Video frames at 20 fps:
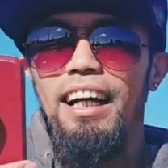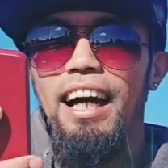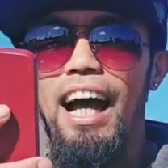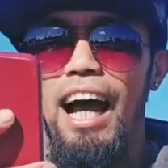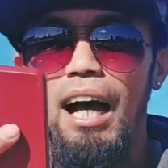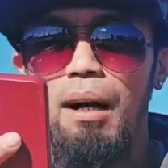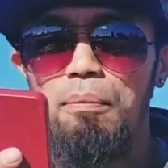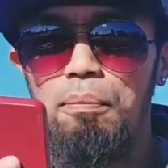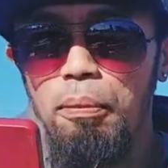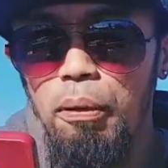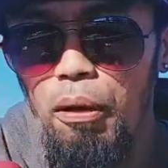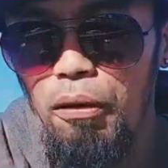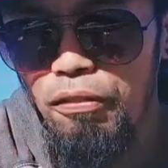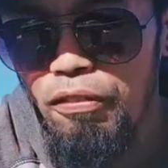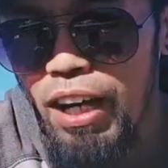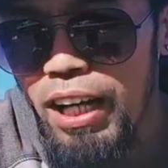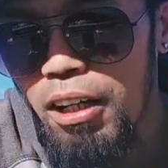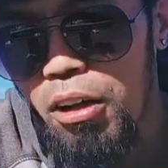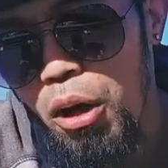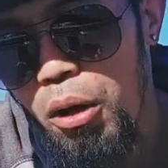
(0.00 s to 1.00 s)
ang
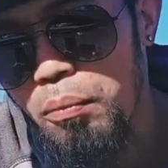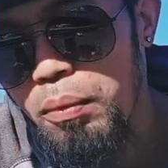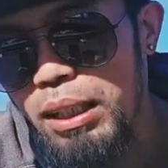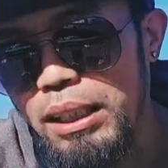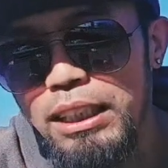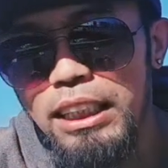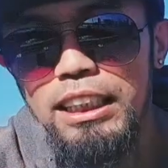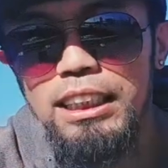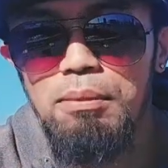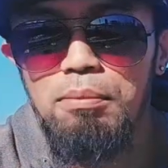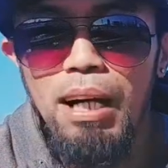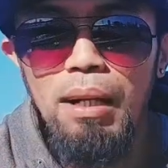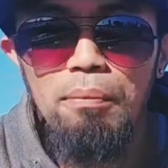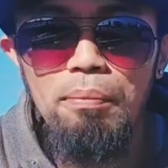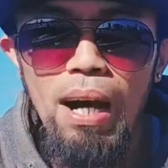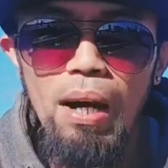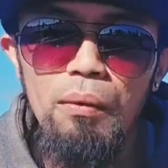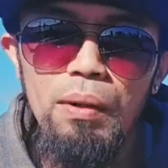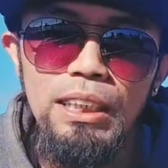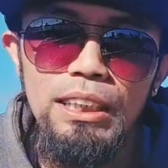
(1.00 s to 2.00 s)
Profile Overseas
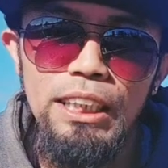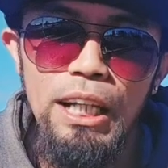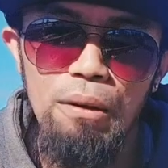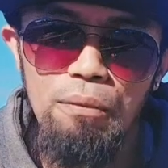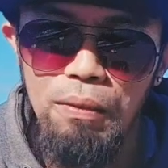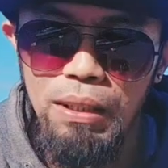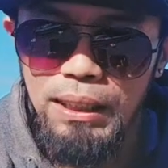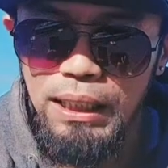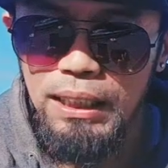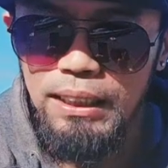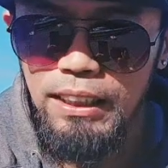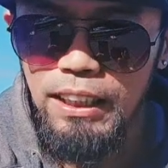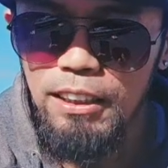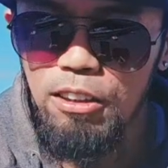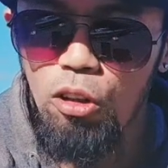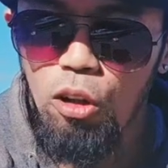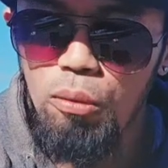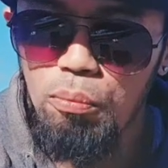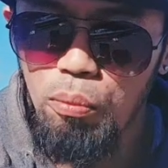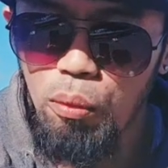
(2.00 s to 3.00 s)
Manpower Services
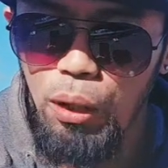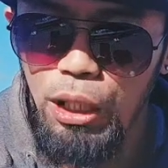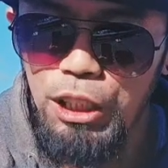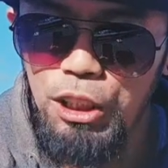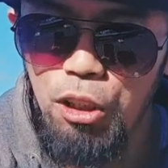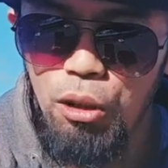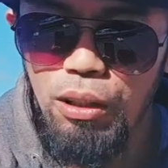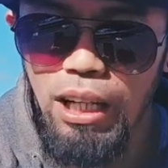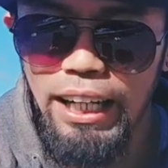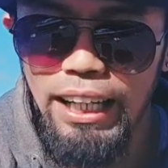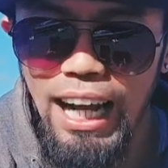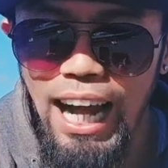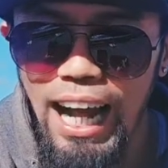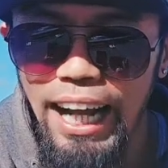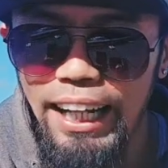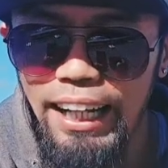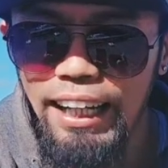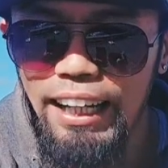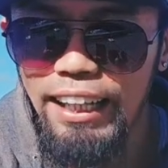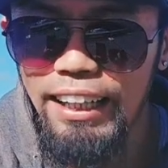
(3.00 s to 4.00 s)
Incorporation ay
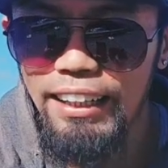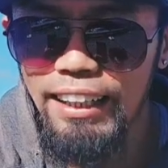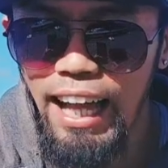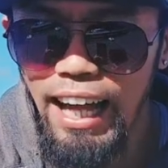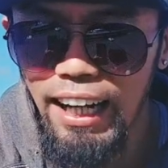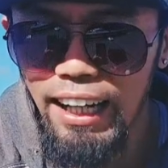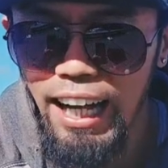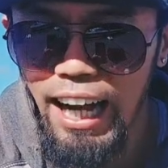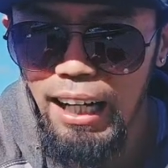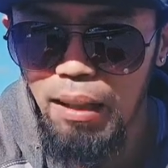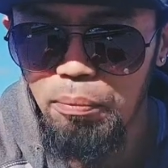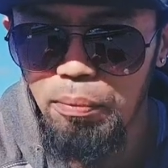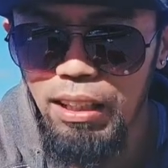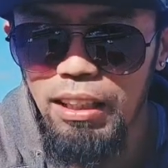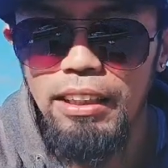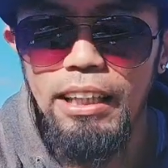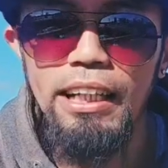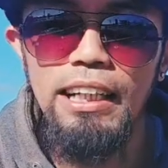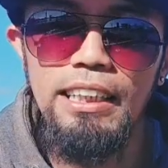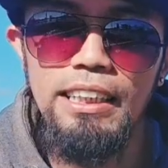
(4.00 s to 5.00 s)
hiring ng
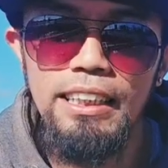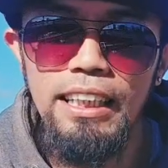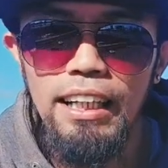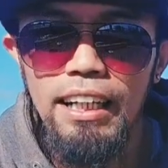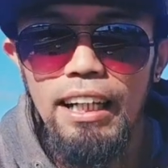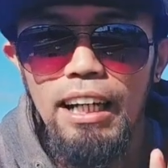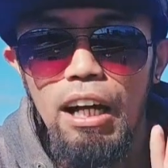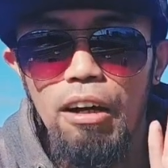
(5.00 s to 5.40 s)
carpenters.